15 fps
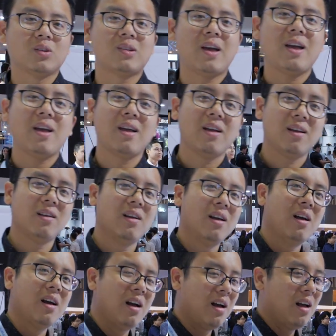C
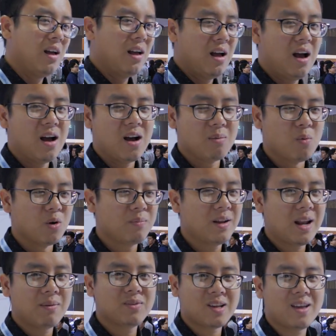ở
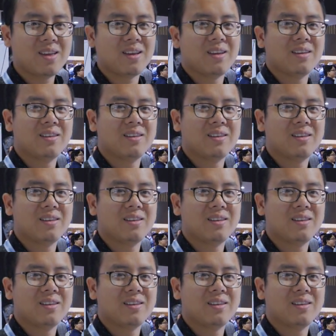45 giây